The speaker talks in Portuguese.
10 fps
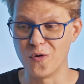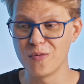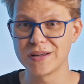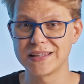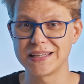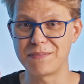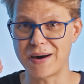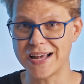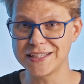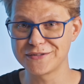uma tem que
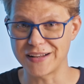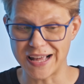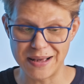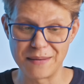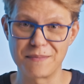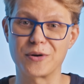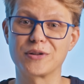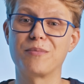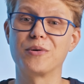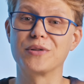parar de falar para
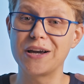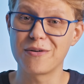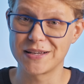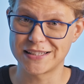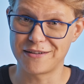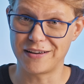outra poder começar a